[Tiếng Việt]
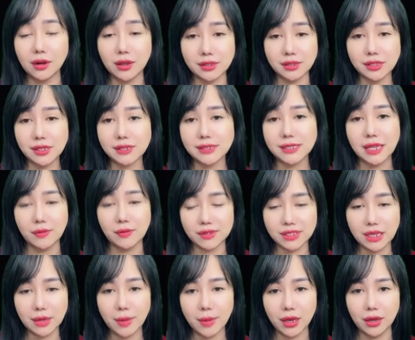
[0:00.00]
Trình
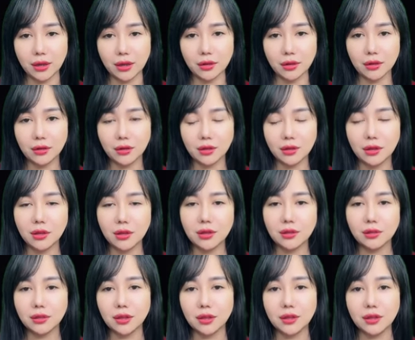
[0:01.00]
Huy, anh...
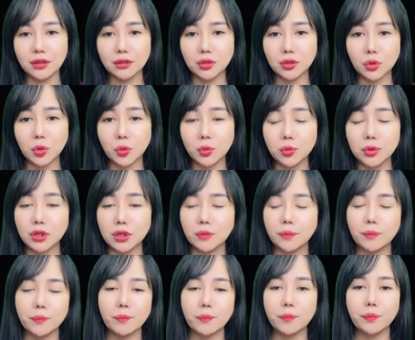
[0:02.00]
Một tiếng
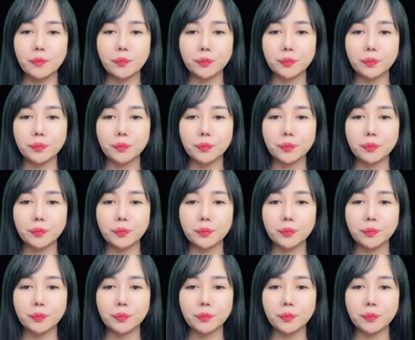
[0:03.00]
trước,